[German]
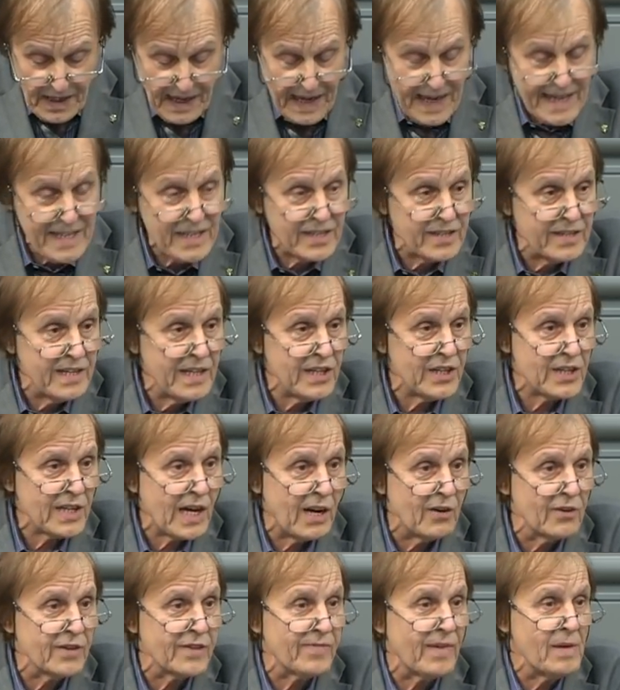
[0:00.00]
reichen nicht
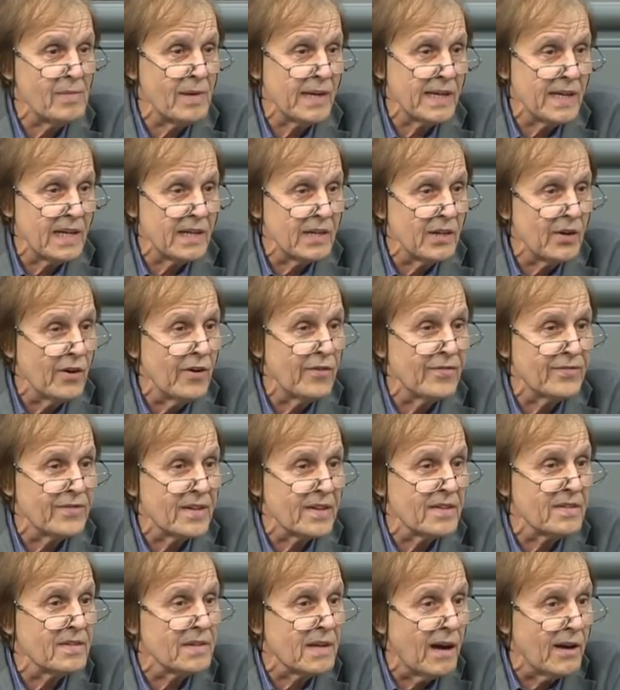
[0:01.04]
aus, weil man ja die oft
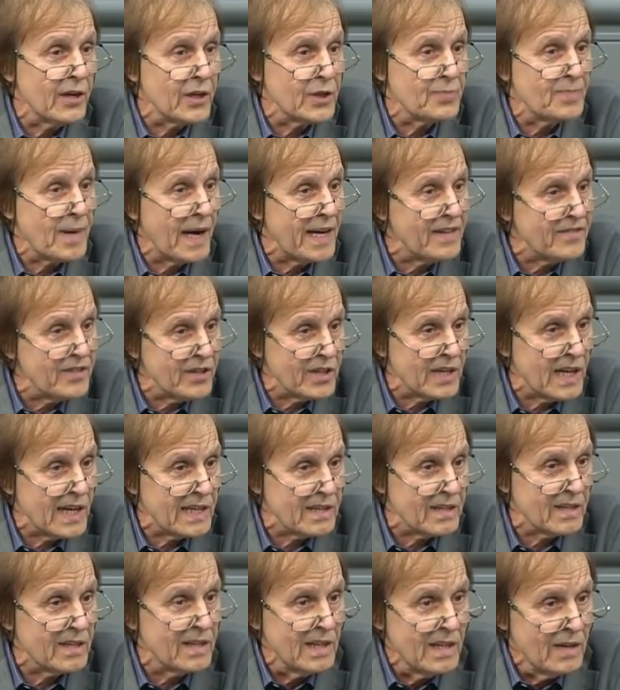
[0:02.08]
das gar nicht bei sich
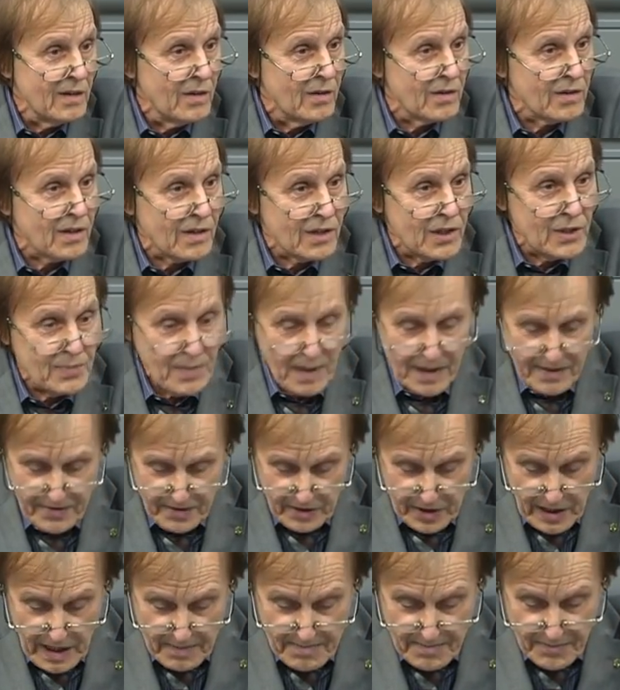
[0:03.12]
hat oder nicht bei
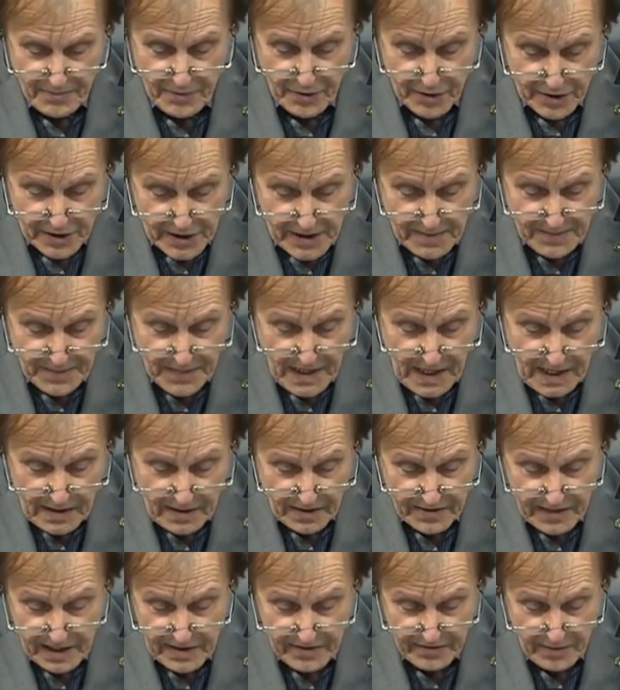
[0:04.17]
sich haben wird.
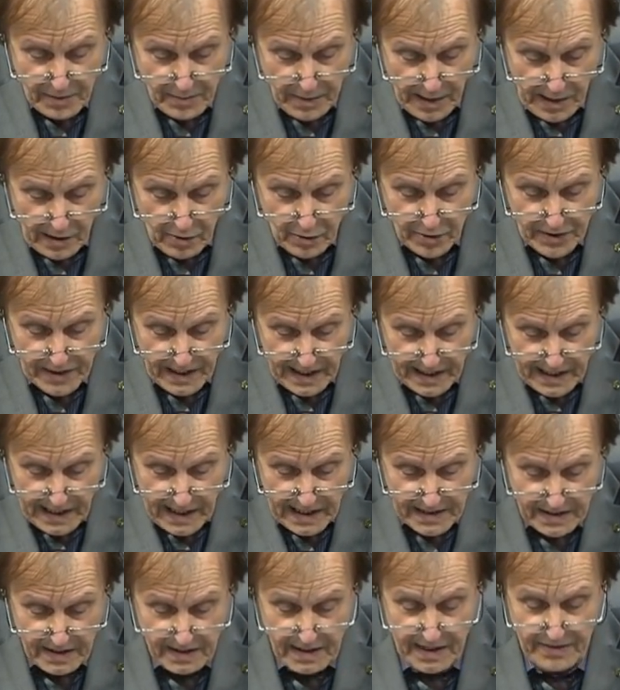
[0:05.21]
Das heißt, wir brauchen eine
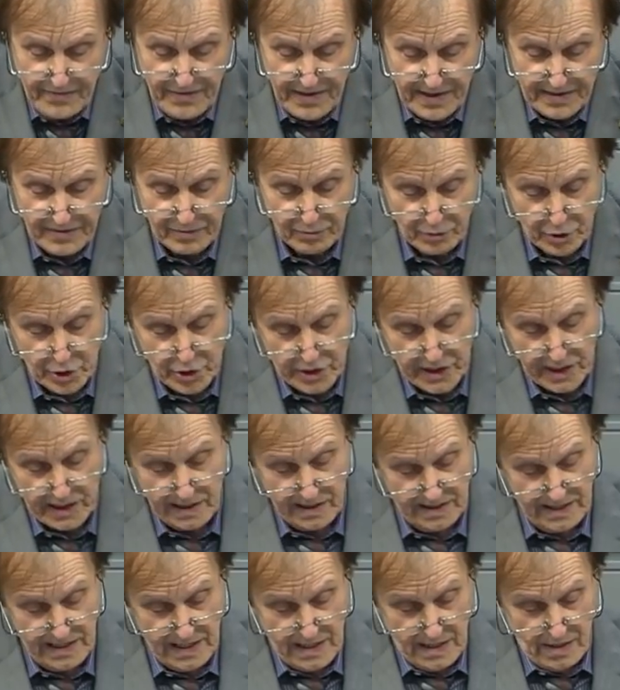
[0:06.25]
andere
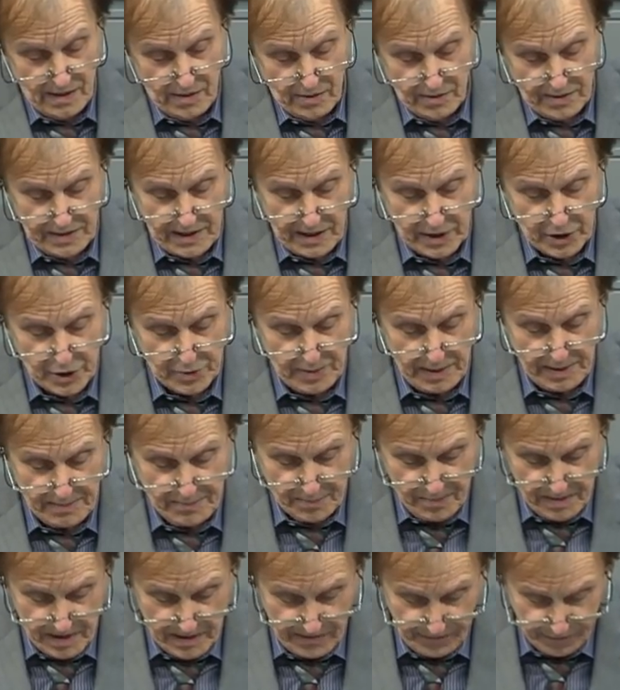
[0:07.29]
Erfassungsstelle und da
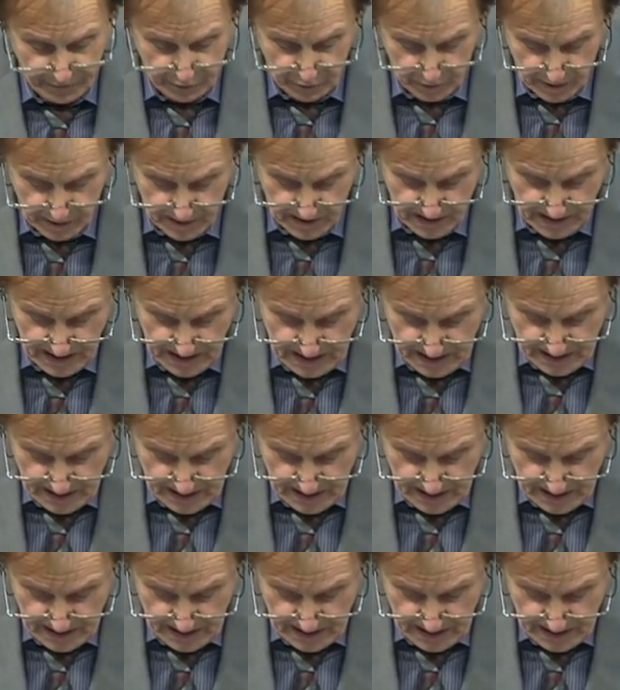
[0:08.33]
schwebt mir vor,